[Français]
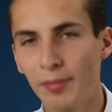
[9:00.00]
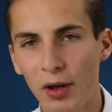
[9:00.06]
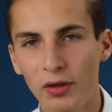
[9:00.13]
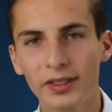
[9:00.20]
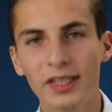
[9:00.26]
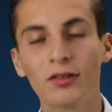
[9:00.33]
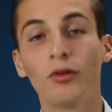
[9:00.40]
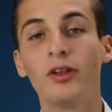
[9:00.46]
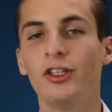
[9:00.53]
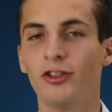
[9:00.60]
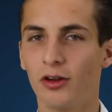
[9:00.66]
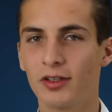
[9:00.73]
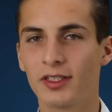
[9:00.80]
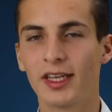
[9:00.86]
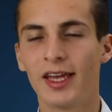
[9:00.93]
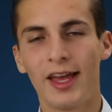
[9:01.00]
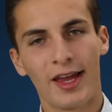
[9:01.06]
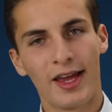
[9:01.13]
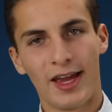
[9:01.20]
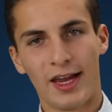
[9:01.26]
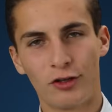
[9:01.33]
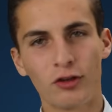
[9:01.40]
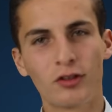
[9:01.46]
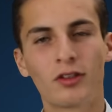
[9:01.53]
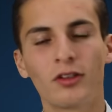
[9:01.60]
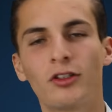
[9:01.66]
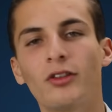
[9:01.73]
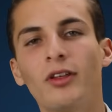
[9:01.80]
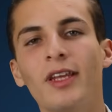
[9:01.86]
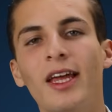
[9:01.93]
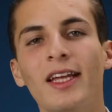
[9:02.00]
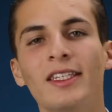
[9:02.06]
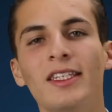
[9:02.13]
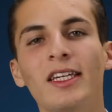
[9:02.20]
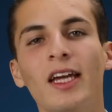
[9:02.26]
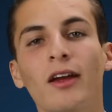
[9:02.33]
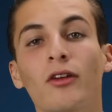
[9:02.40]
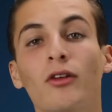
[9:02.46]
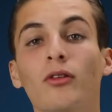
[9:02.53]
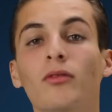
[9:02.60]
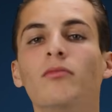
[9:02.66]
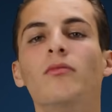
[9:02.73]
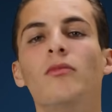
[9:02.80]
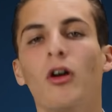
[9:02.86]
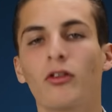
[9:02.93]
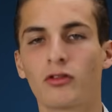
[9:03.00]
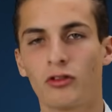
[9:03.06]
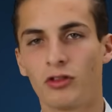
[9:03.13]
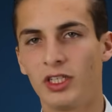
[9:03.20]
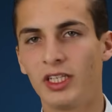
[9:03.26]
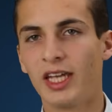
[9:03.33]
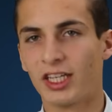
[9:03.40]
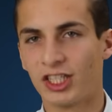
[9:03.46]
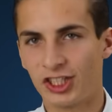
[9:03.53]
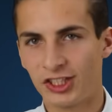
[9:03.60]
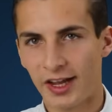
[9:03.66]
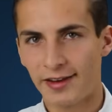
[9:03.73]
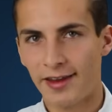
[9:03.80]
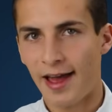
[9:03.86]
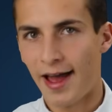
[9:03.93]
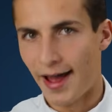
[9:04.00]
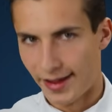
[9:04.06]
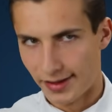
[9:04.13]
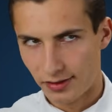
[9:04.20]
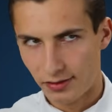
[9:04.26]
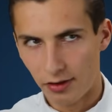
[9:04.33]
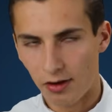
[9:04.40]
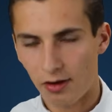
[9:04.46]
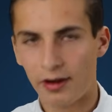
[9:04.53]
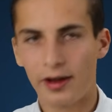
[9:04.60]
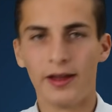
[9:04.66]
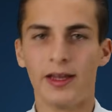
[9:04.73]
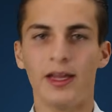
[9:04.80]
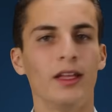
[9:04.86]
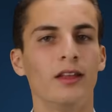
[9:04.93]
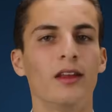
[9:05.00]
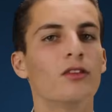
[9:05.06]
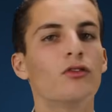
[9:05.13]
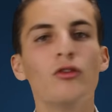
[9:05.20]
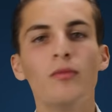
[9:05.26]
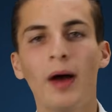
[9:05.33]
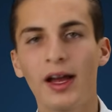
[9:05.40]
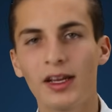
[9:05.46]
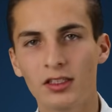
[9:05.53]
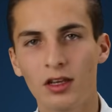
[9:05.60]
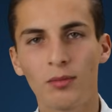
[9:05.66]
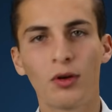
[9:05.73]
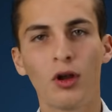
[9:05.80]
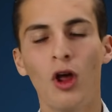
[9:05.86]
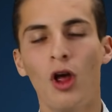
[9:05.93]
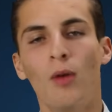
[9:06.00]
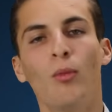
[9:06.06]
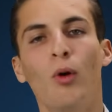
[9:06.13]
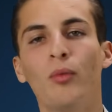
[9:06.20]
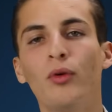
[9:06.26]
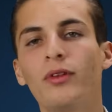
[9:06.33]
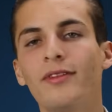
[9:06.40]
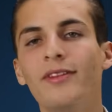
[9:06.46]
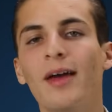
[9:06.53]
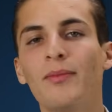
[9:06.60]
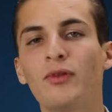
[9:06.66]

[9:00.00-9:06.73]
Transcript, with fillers: la parenthèse religieuse. Et juste, je tenais à dire que lorsque je dis qu'Einstein a tort et est têtu par exemple, mon but n'est